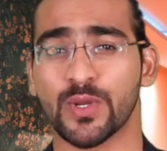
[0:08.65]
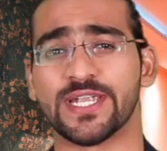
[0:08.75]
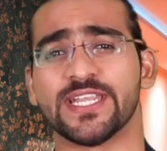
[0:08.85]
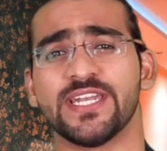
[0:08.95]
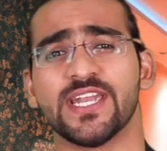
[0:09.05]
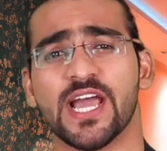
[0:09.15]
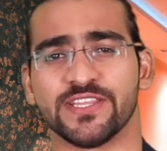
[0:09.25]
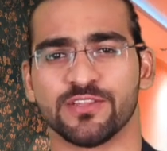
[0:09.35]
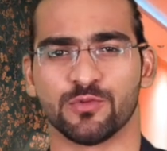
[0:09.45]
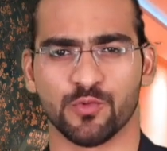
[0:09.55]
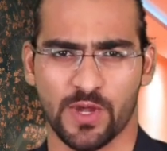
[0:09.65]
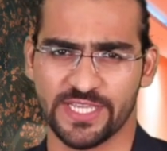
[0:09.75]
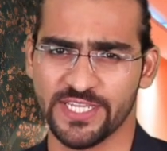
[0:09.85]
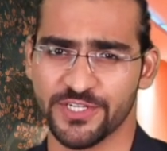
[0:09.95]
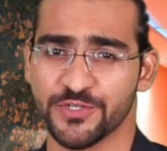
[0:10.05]
29 तो
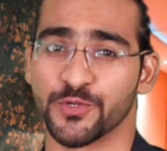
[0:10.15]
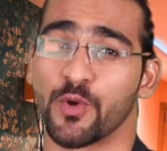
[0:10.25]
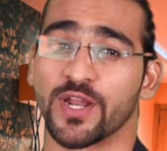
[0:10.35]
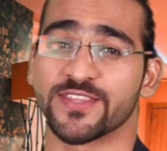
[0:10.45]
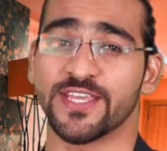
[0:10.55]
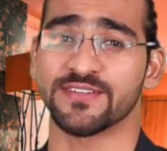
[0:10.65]
आइए शुरू करते